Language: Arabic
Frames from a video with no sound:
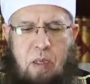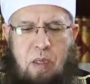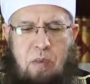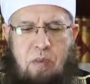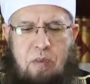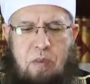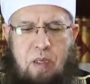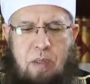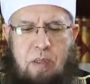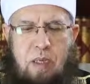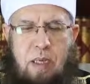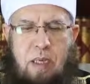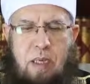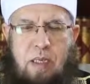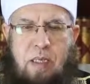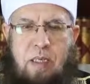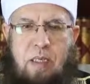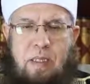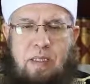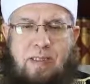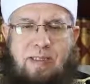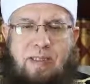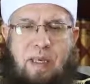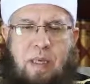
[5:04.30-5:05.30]
وآله وسلم
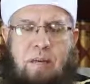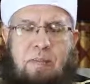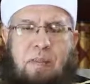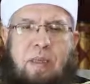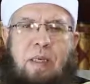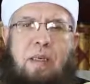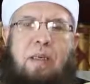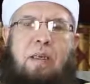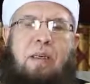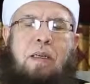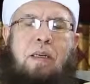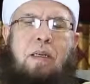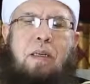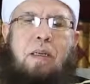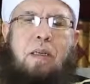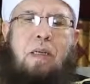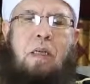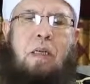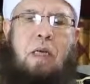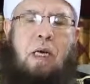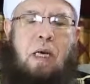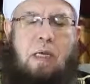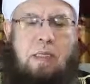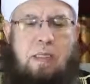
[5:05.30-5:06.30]
ثانيا التأمين
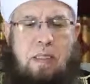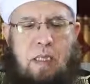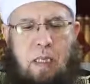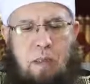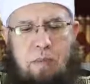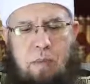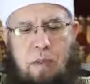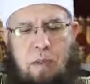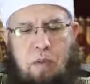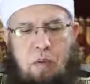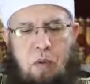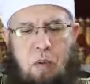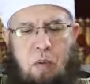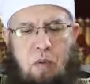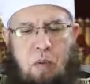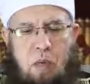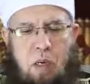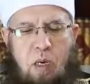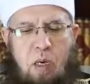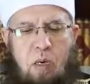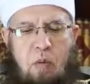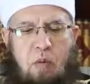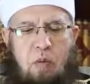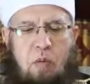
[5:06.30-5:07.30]
التأمين وهو
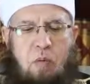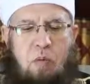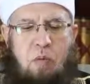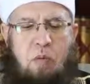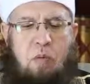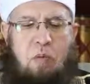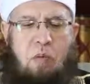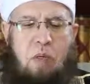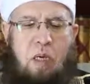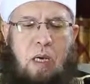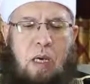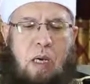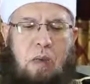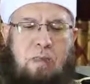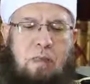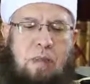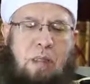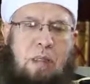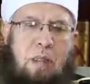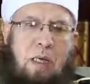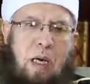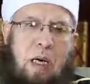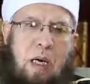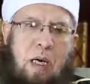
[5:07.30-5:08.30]
قول
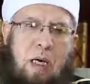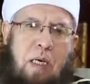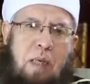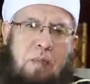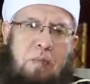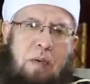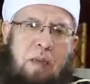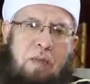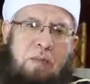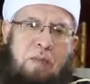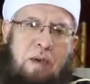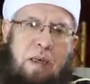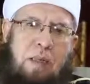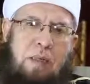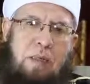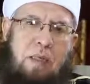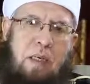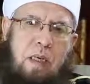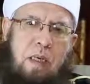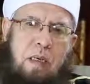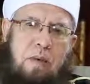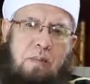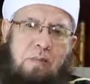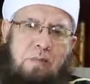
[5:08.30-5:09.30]
آمين عقب
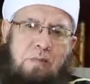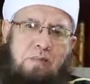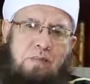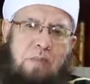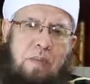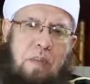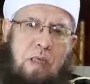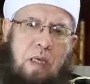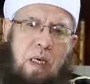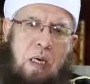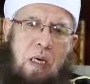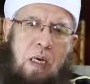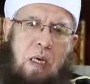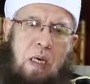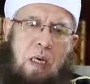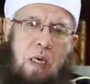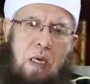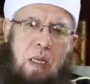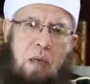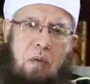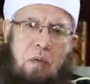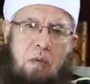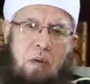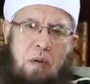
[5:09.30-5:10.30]
الفاتحة
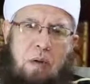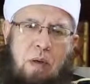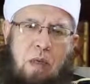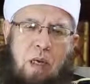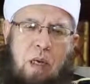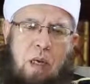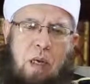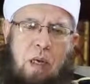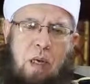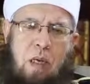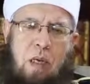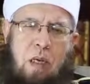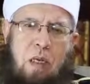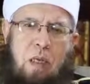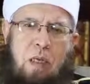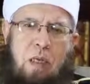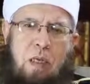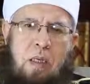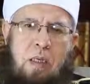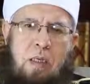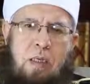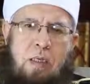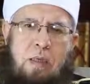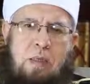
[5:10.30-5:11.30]
آه، القراء
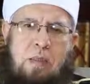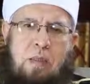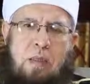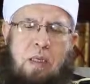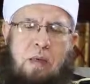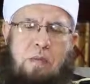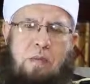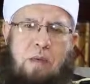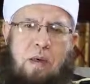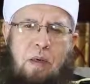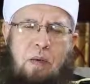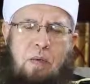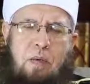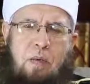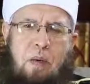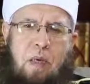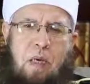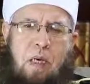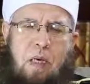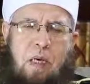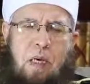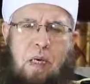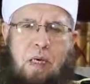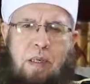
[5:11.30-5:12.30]
اتفقوا
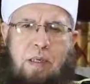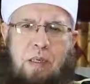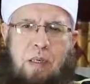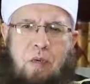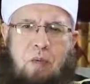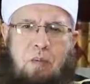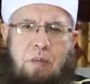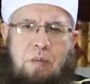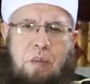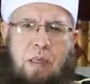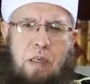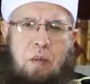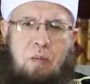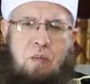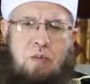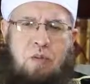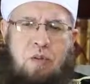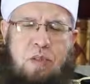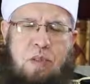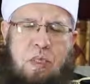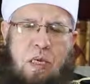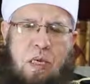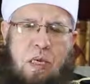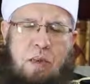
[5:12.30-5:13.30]
على أنه من
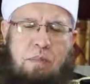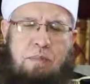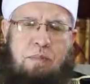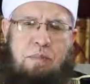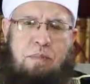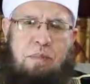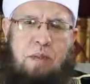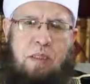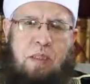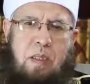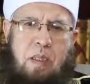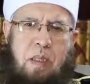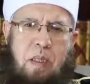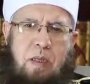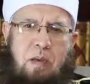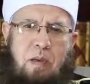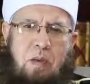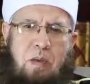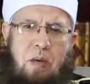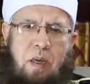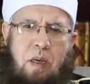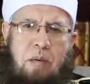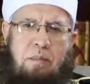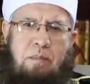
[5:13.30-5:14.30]
المستحب
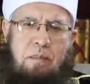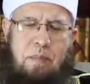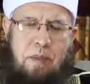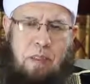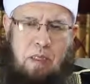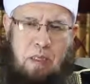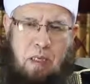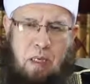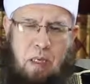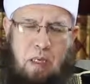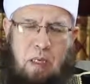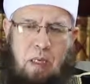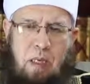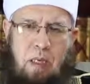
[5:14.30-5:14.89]
أن يؤمن